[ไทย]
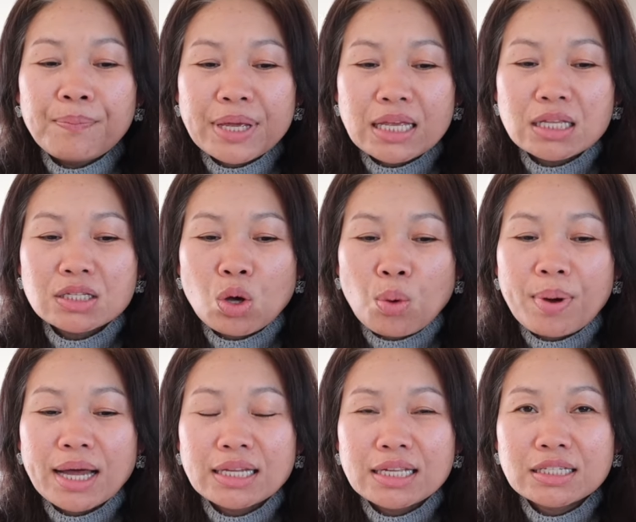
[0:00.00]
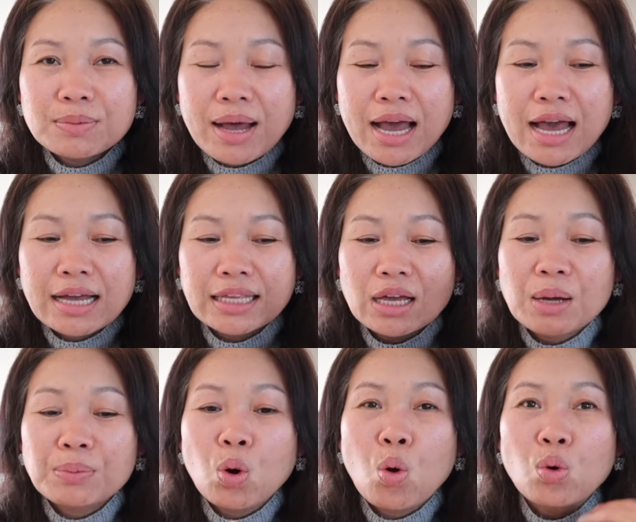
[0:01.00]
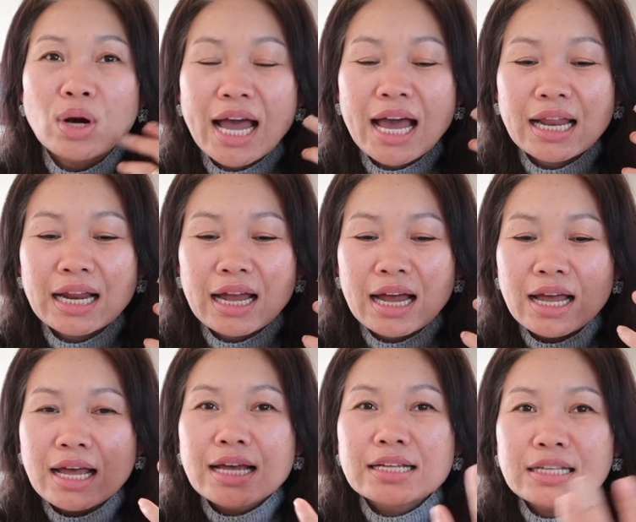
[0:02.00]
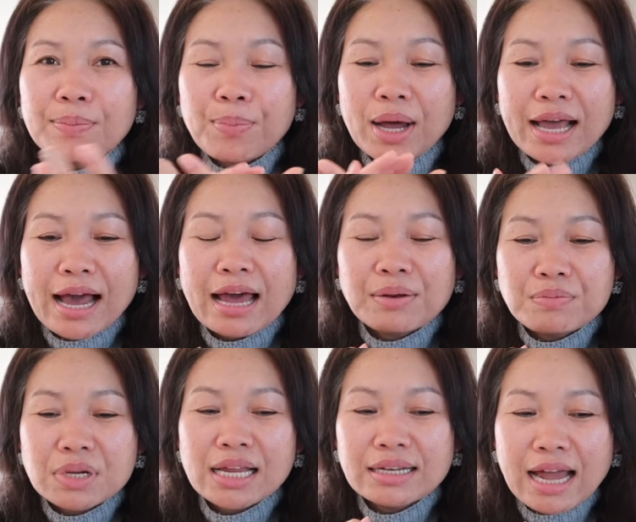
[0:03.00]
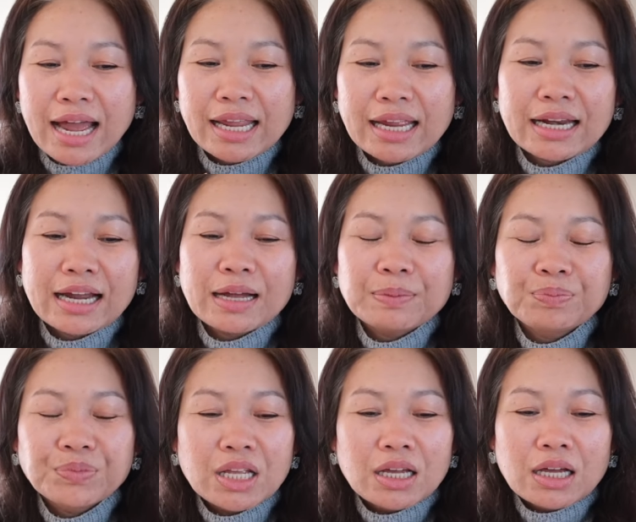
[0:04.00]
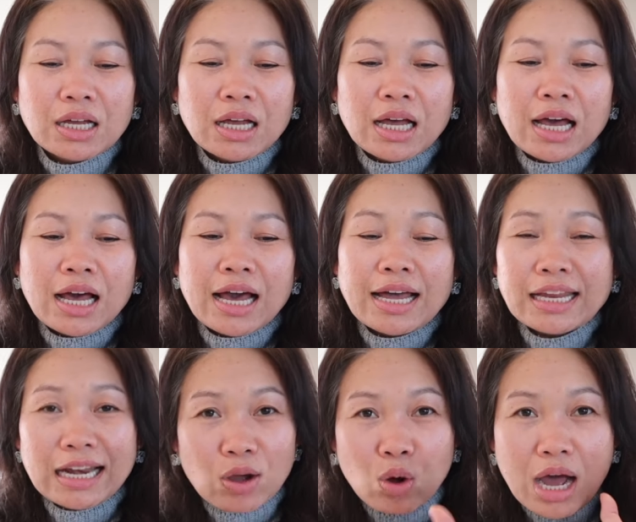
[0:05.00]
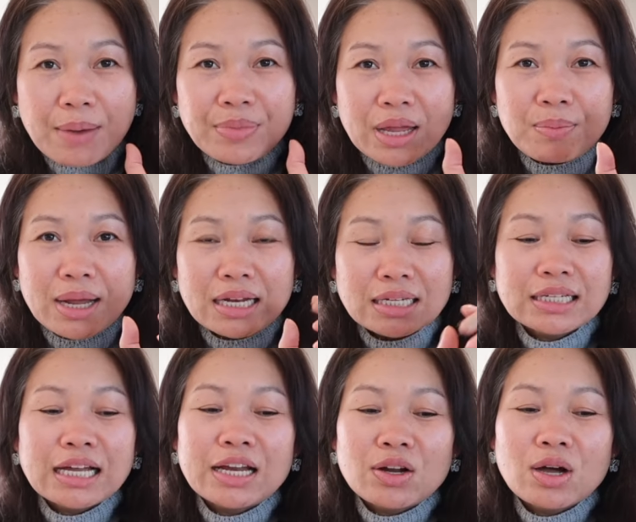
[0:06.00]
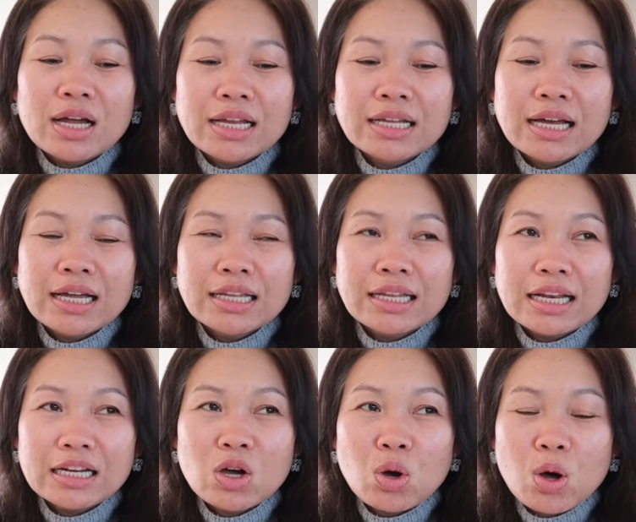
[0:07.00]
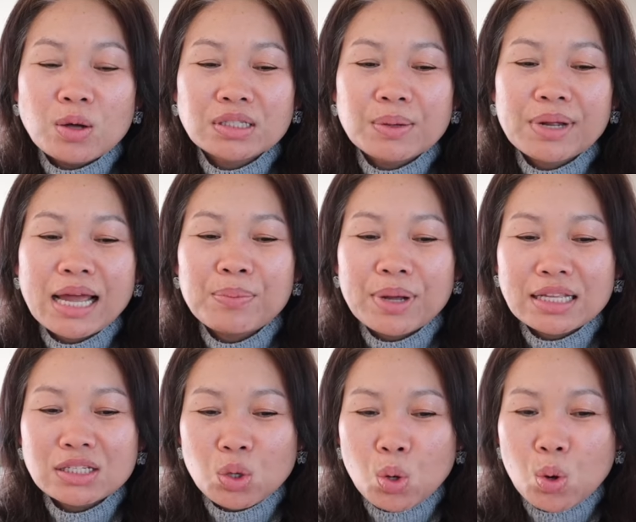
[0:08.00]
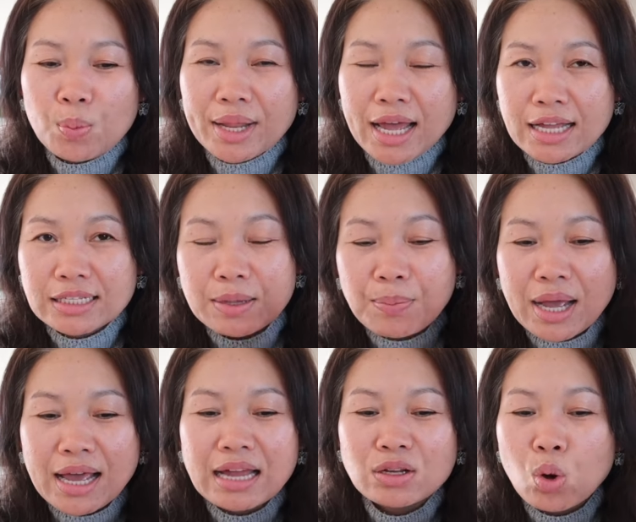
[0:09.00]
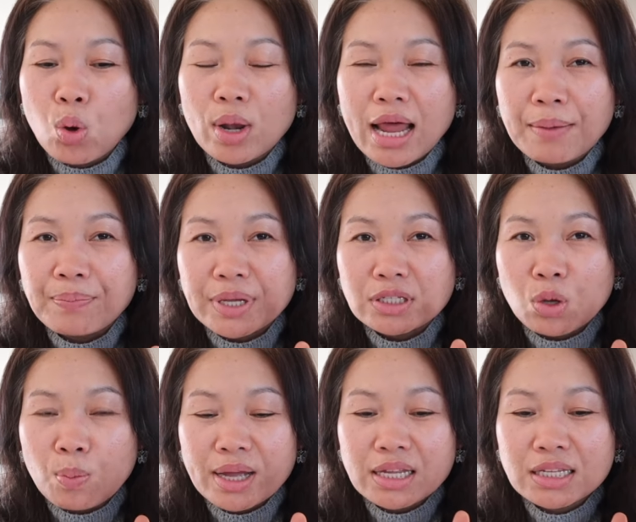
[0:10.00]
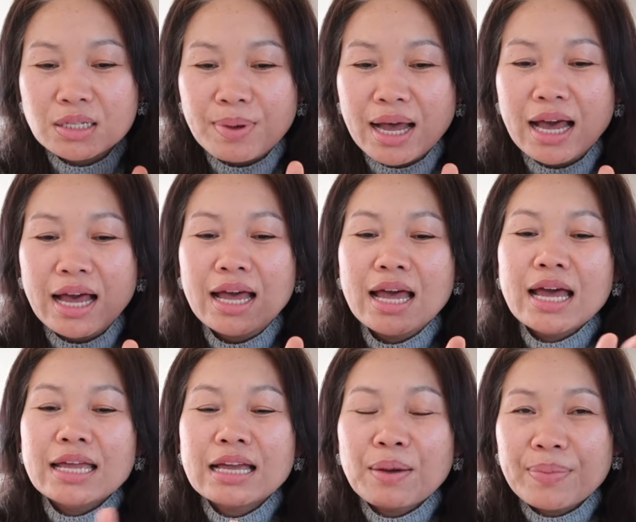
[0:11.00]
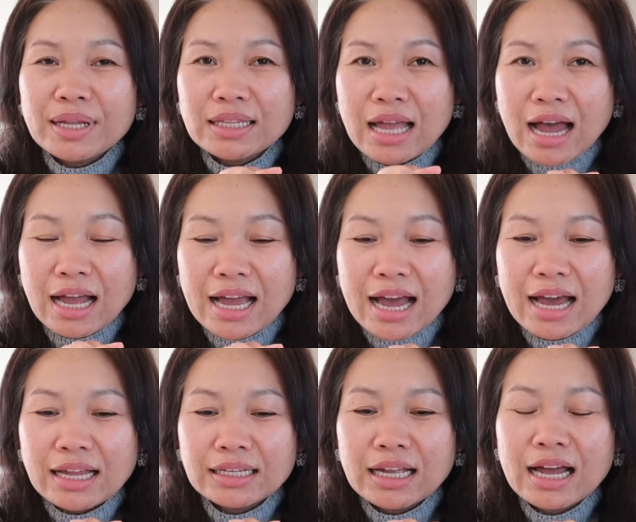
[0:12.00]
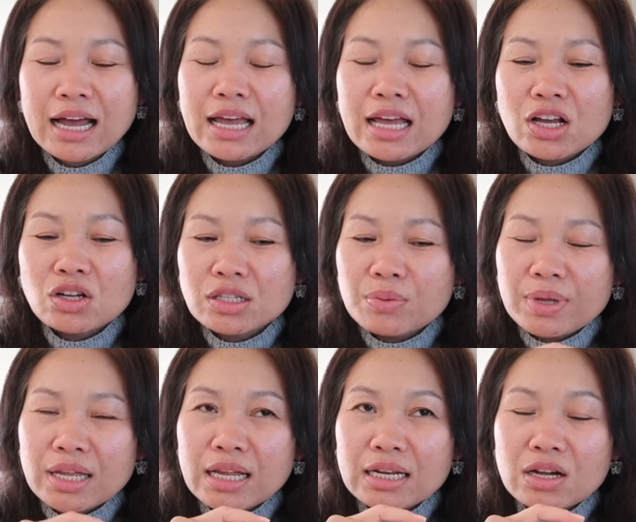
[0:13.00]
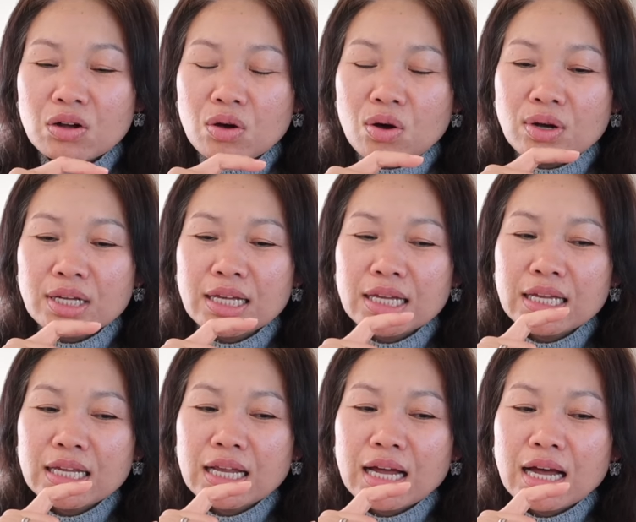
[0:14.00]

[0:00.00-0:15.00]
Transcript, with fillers: ปี 2025 เกี่ยวกับโคล่านะคะ จะประกาศเมื่อใดนะคะ อันนี้เราก็อัปเดตมาเรื่อยๆเนาะในเรื่องของสำนักงงานประกันสังคมนะคะจะประกาศโคราชปี 2025 อย่างเป็นทางการนะคะก็จะมีในเรื่องของขีด